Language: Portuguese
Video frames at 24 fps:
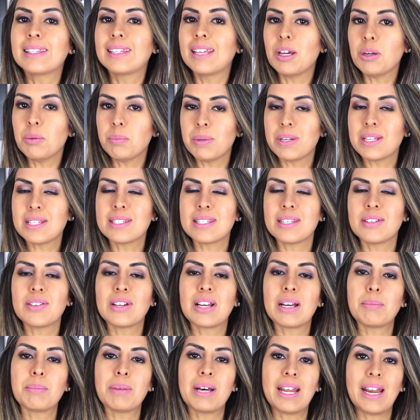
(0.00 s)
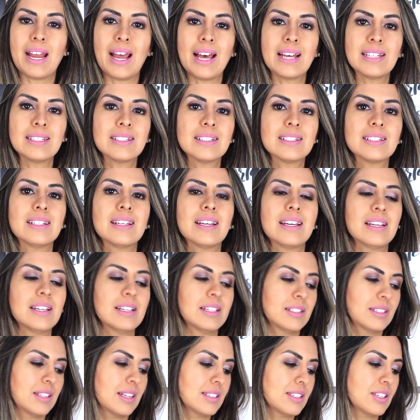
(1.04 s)
tem um precinho camarada,
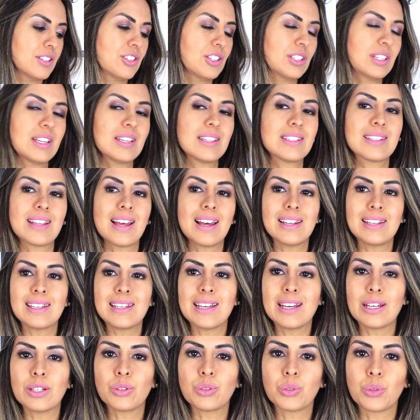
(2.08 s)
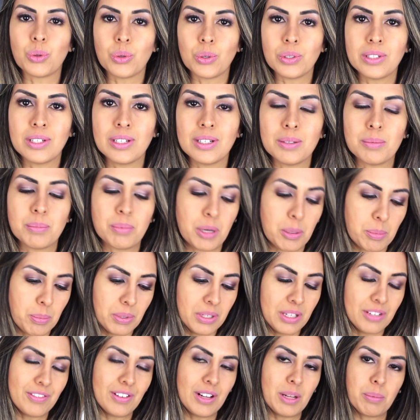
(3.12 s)
né, decidi testar a linha toda pra
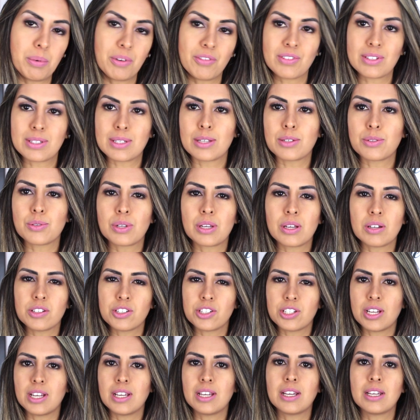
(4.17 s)
poder falar pra vocês o que eu achei.